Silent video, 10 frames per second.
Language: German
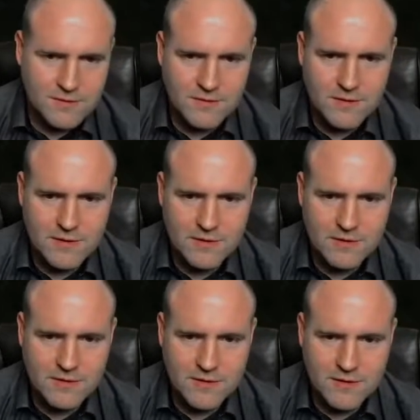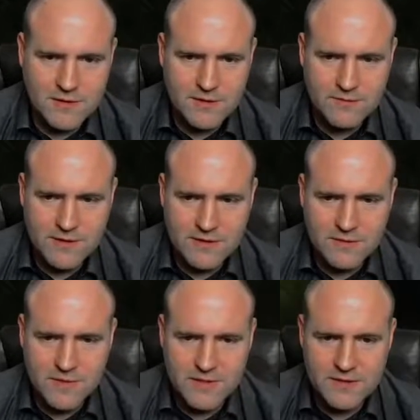Äh, ich kann den
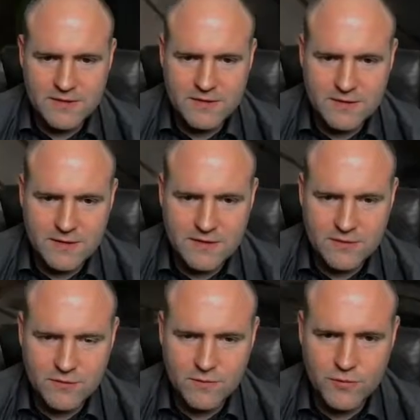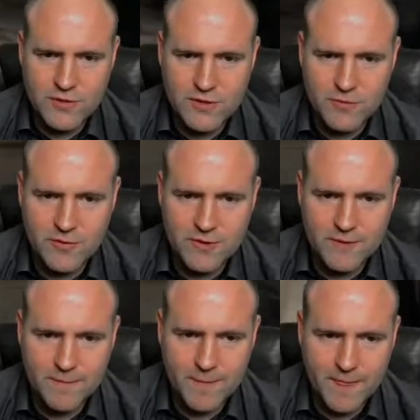Weihnachtsmann nicht äh, dahin tun, wo ich den möchte.
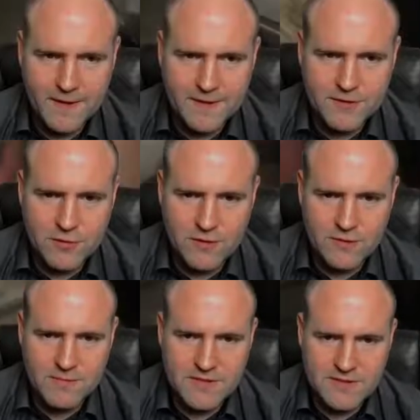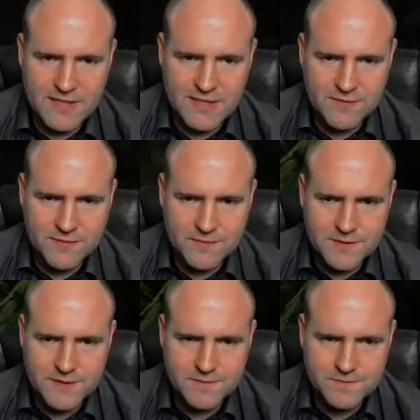So, äh, bist du safe
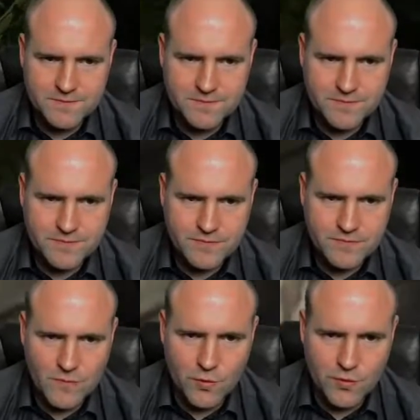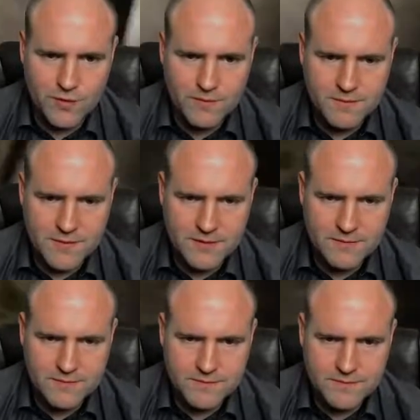hier? Nö, ne? Nein.
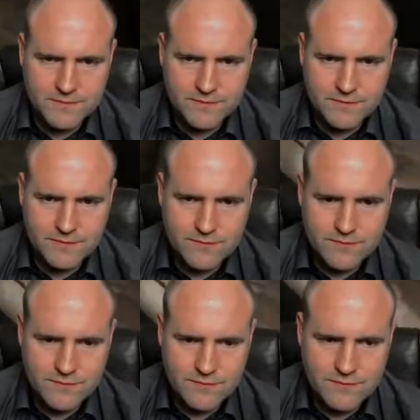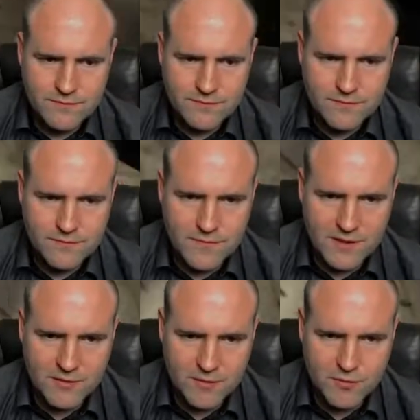Was?
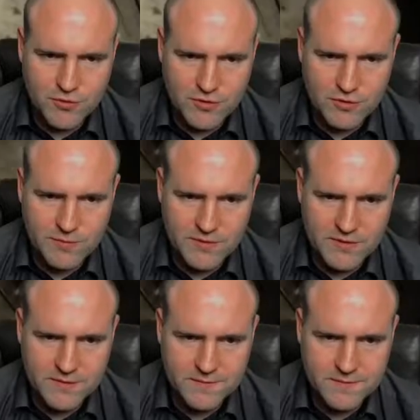Nein, ob du schon durch bist.